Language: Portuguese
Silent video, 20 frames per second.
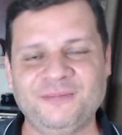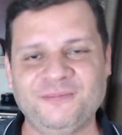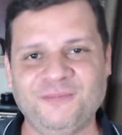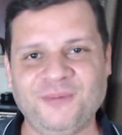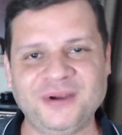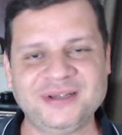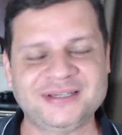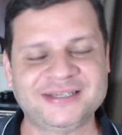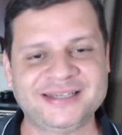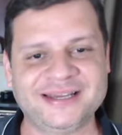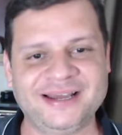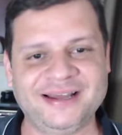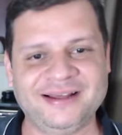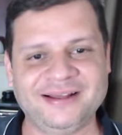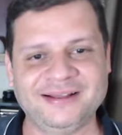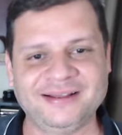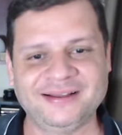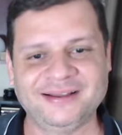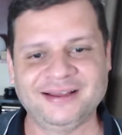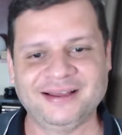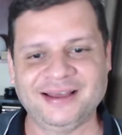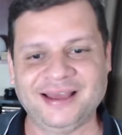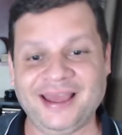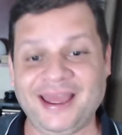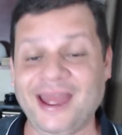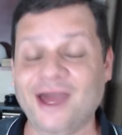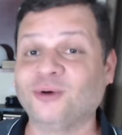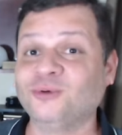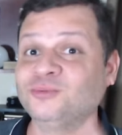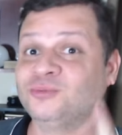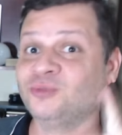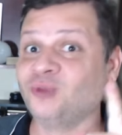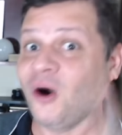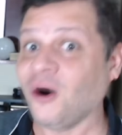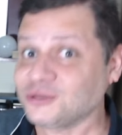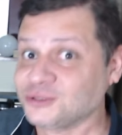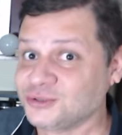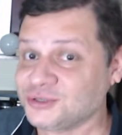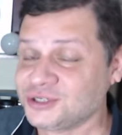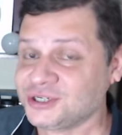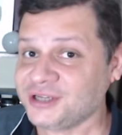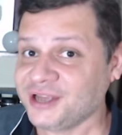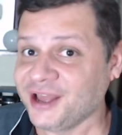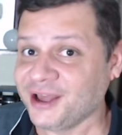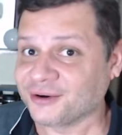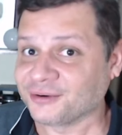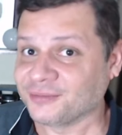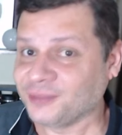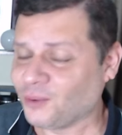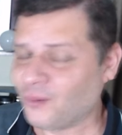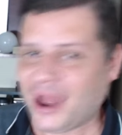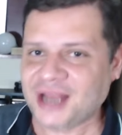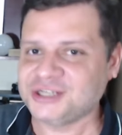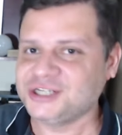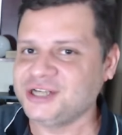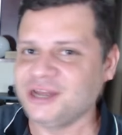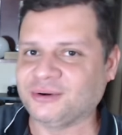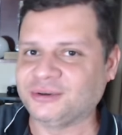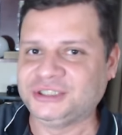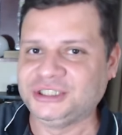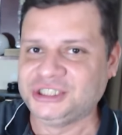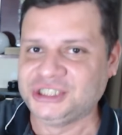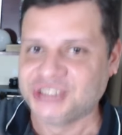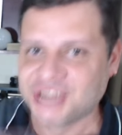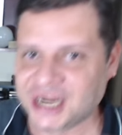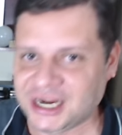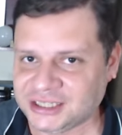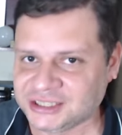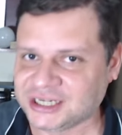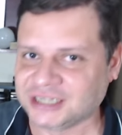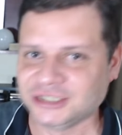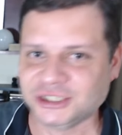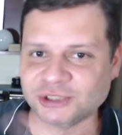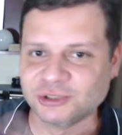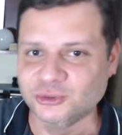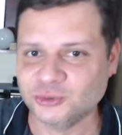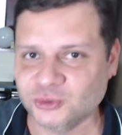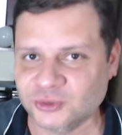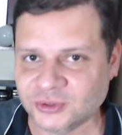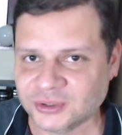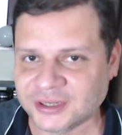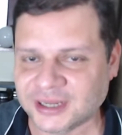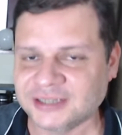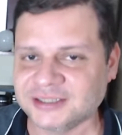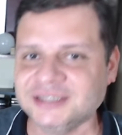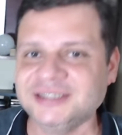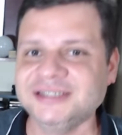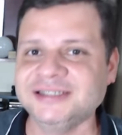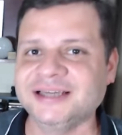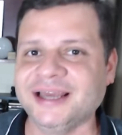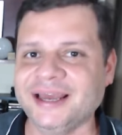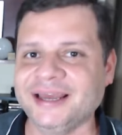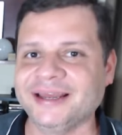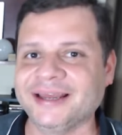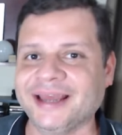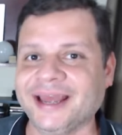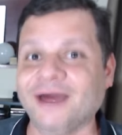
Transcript: Pois é. É o nosso dinheiro, não é dinheiro de Janja, de Lula, de ninguém.